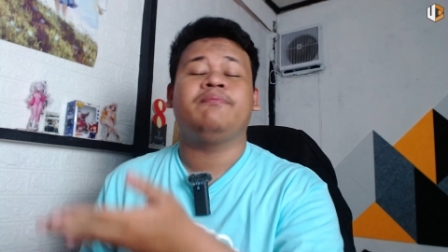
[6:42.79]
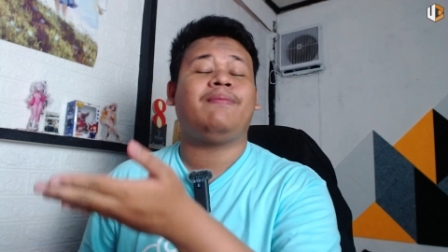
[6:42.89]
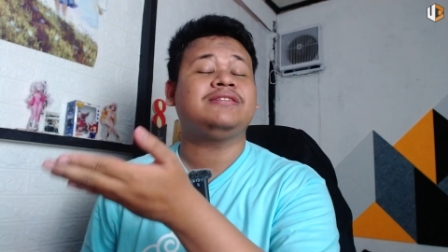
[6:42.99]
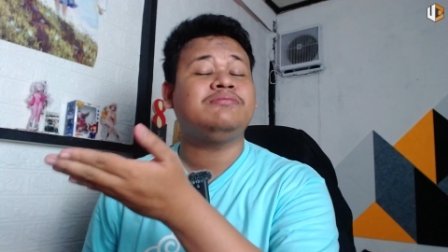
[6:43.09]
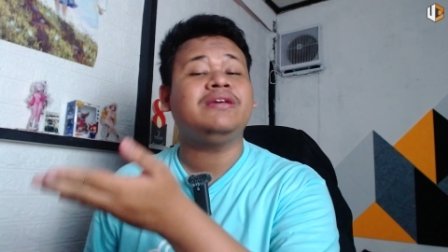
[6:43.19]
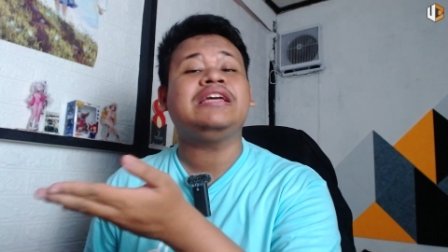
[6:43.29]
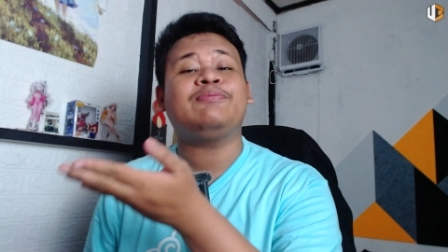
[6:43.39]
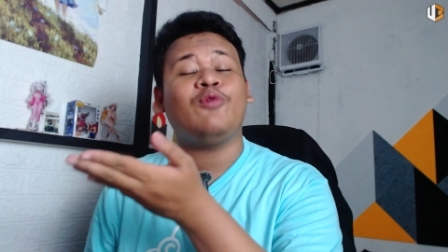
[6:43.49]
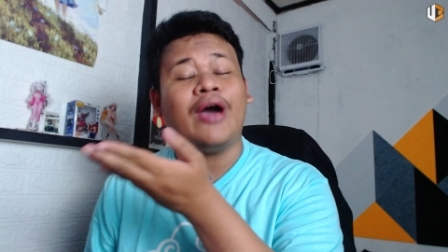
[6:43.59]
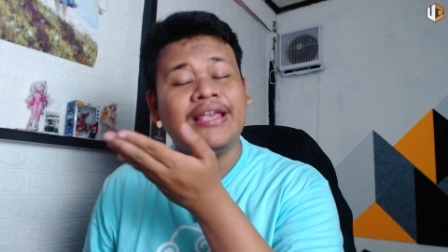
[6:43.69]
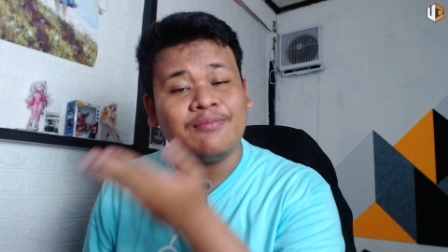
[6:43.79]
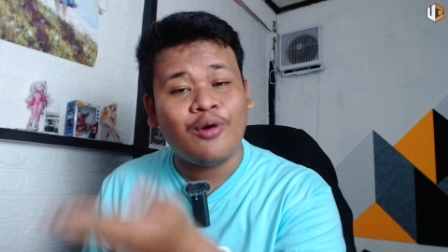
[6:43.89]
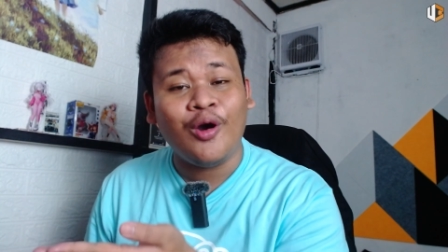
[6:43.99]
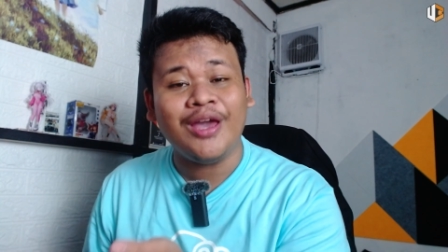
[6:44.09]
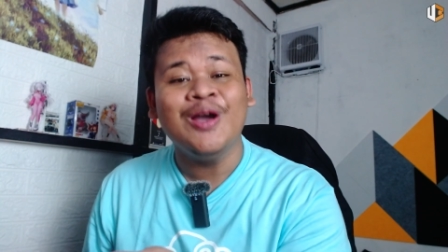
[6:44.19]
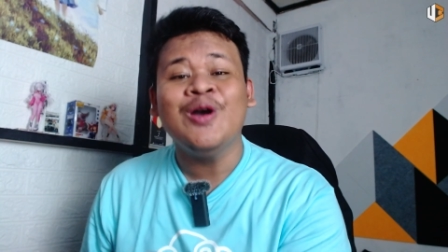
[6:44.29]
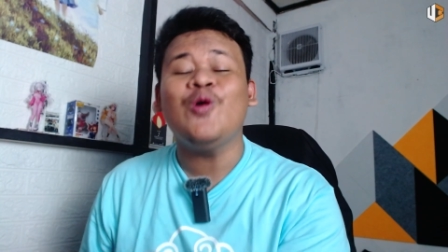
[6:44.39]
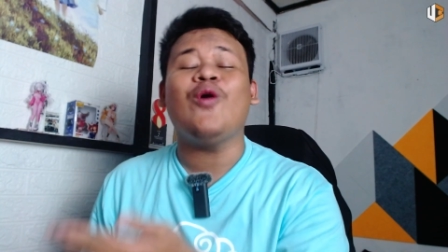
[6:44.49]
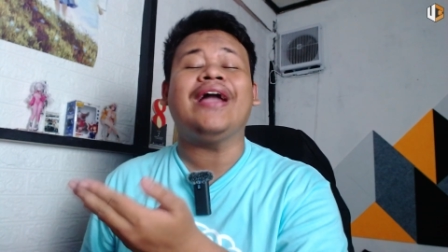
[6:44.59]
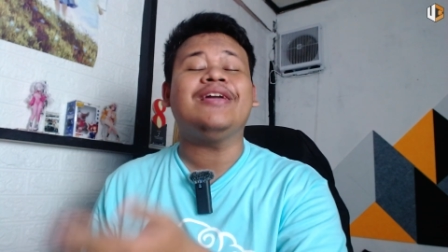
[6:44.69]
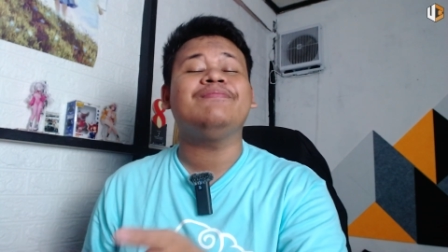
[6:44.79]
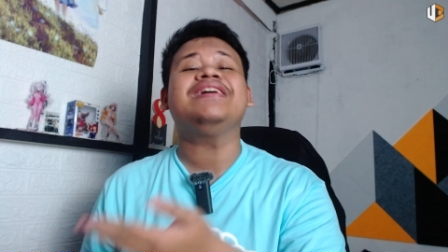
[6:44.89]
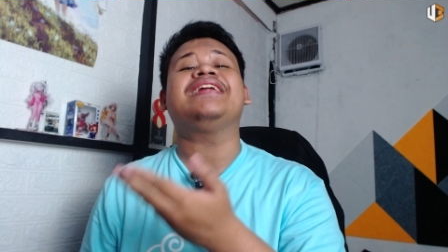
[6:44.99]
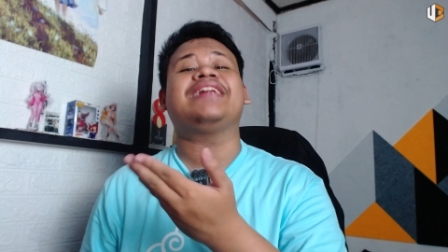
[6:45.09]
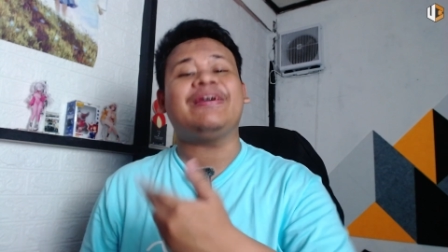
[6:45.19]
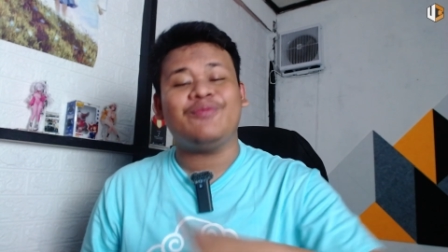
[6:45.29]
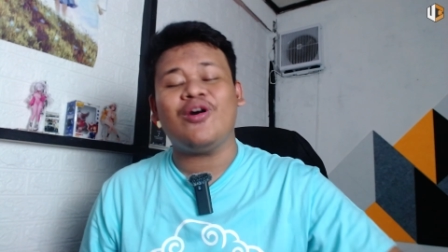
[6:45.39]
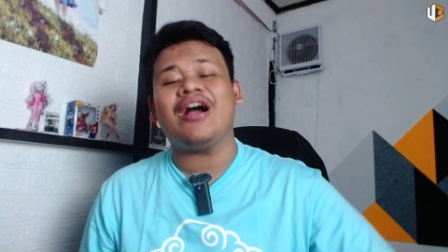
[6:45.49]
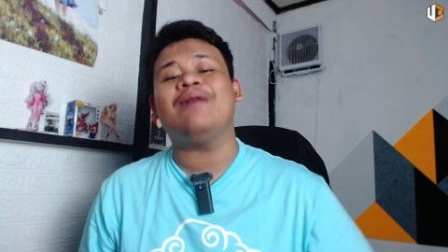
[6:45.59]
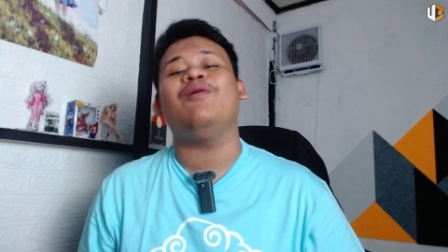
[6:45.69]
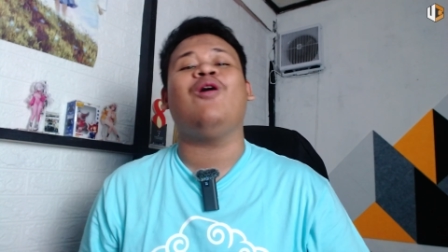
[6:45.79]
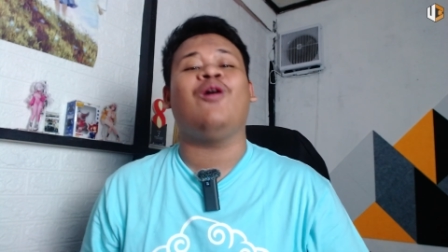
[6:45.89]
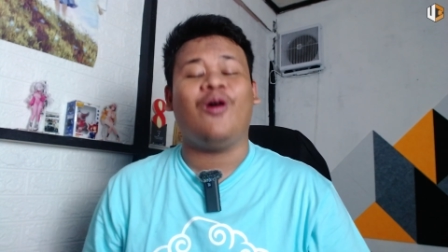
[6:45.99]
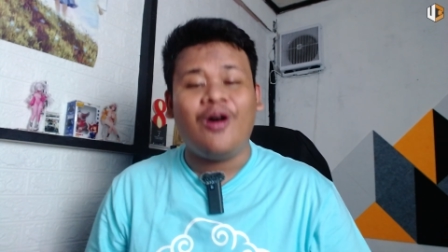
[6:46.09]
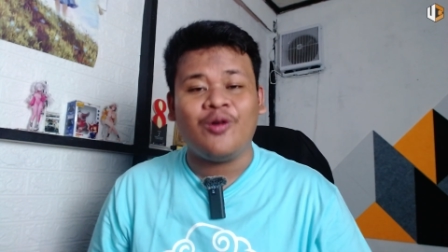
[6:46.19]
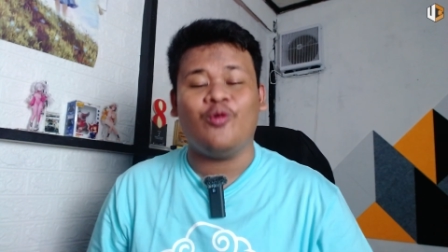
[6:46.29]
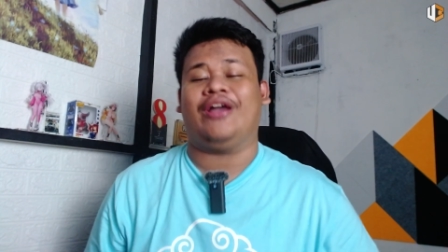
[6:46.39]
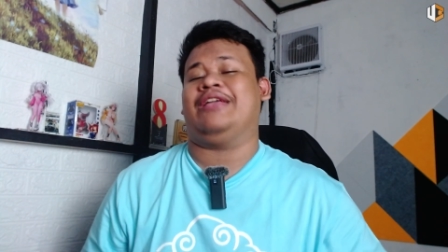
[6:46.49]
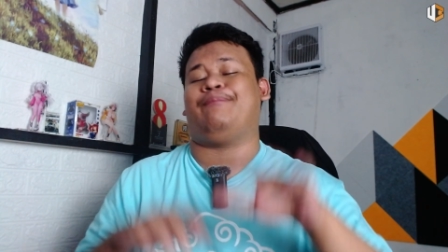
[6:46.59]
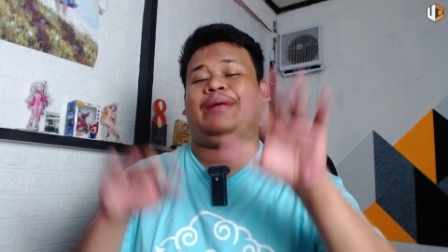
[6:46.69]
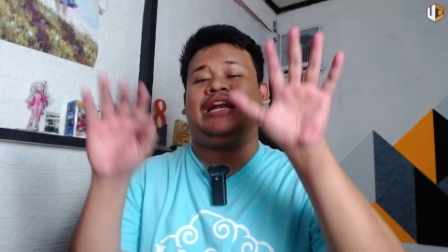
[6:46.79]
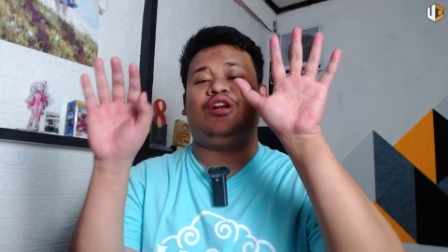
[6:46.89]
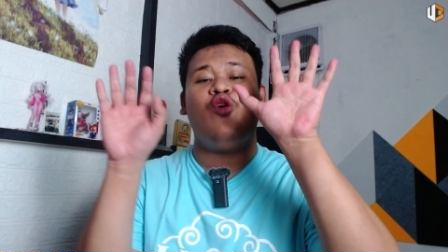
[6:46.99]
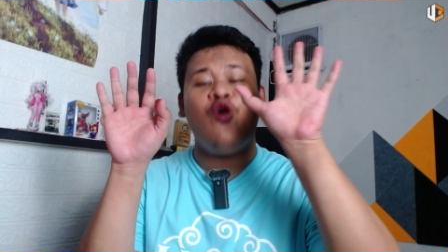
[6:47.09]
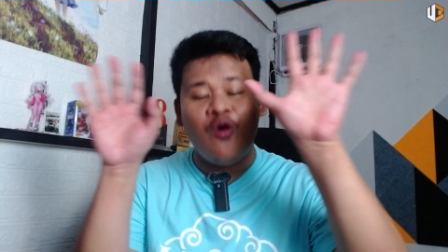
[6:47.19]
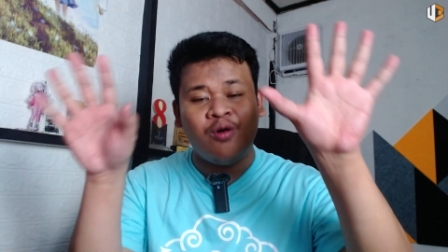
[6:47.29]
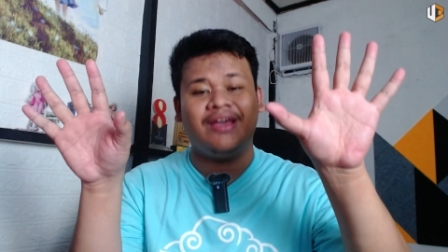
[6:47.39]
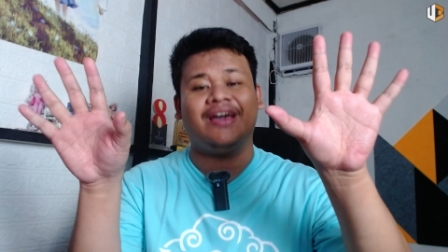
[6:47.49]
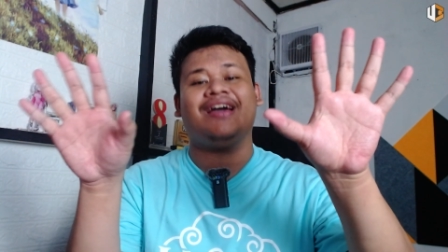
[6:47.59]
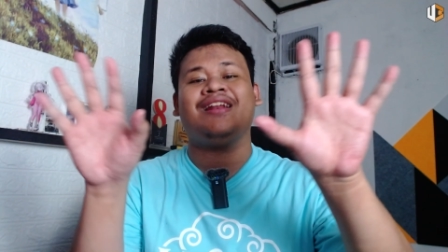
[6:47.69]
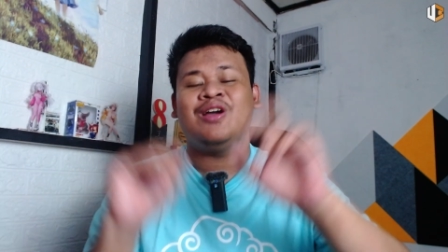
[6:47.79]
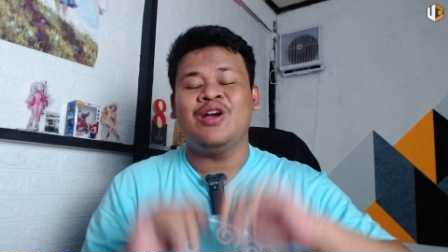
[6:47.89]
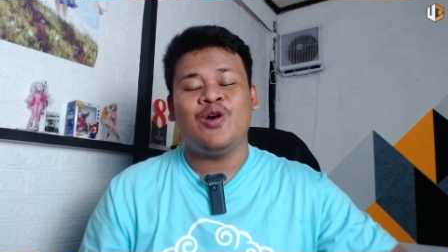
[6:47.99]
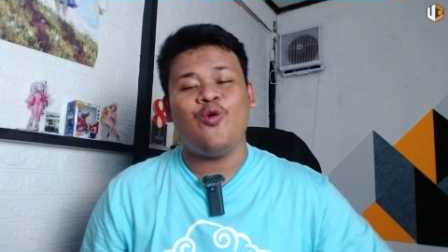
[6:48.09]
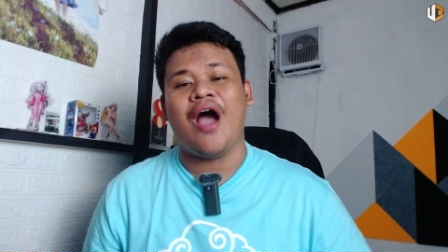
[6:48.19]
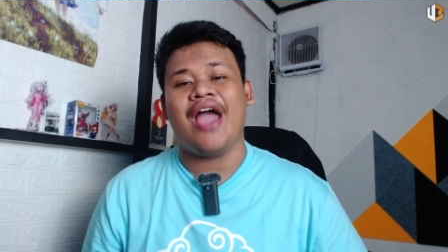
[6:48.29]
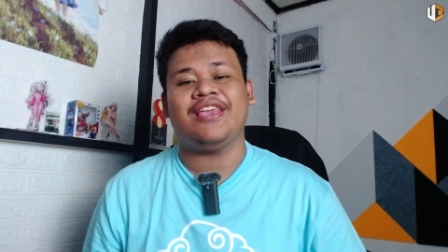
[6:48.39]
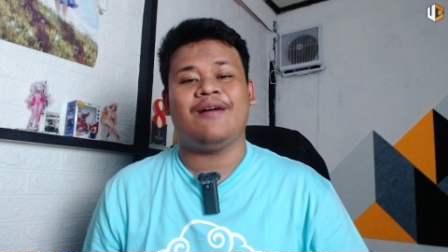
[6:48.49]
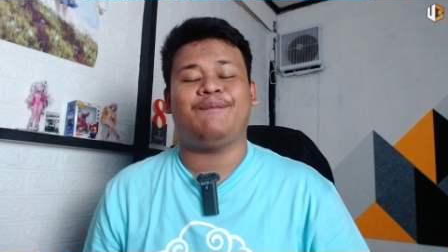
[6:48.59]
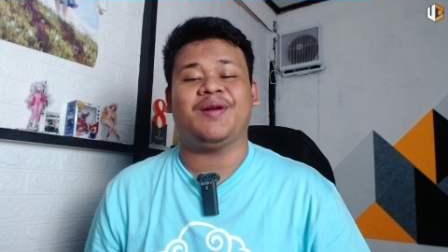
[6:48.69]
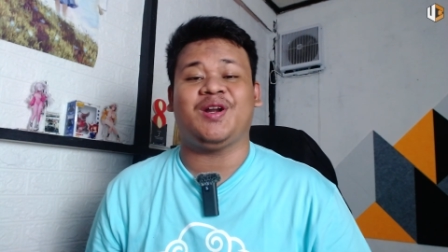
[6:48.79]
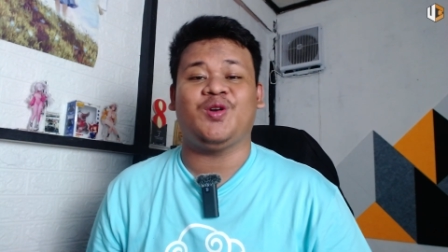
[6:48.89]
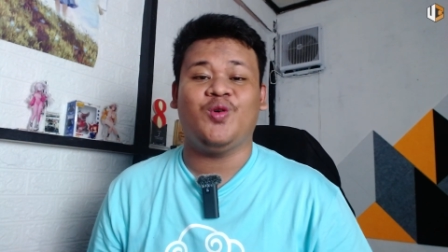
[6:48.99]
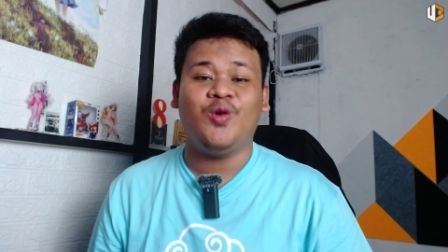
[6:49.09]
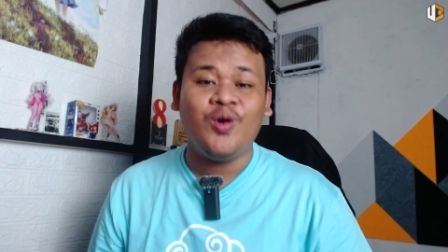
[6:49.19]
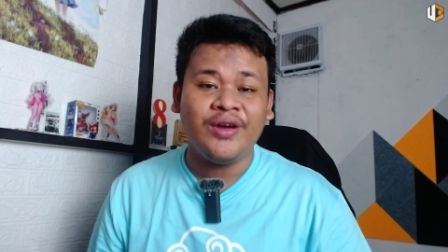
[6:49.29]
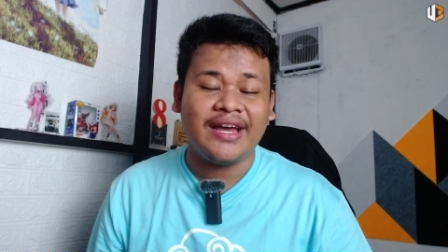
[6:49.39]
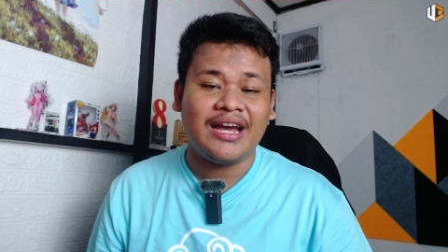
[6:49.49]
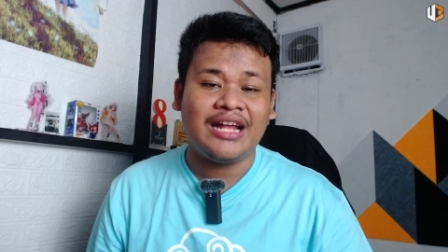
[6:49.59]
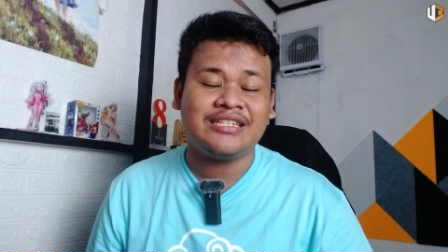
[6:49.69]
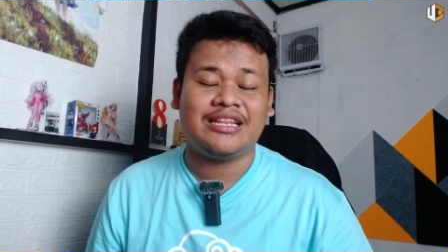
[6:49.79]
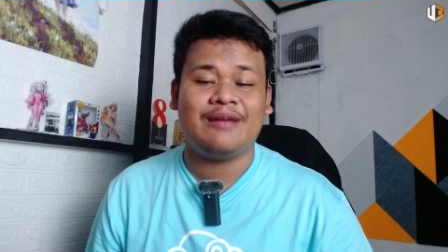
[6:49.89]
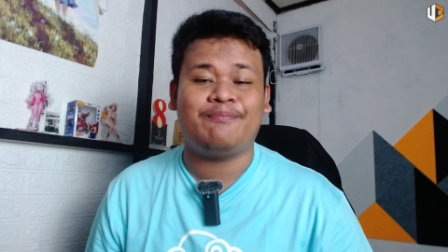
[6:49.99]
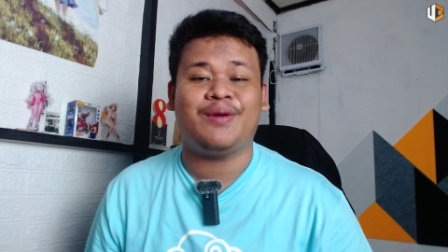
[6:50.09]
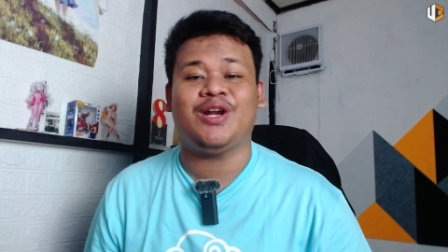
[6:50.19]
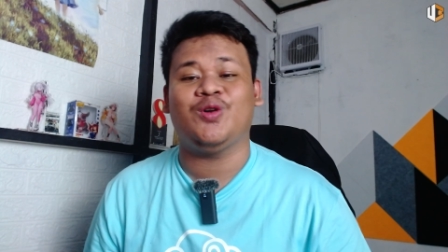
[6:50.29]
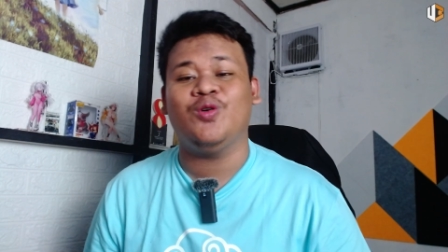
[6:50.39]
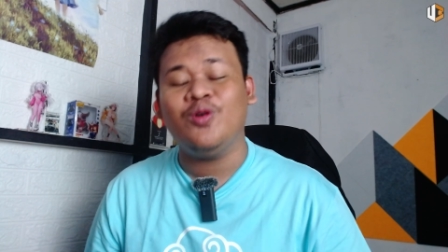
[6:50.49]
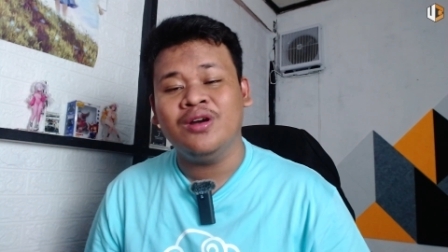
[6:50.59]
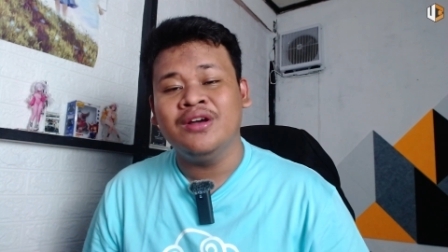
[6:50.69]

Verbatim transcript: pasti mirip UI-nya boy UI-nya mirip gue nggak bohong UI-nya penuh ya kan UI-nya penuh ya kan setelah penuh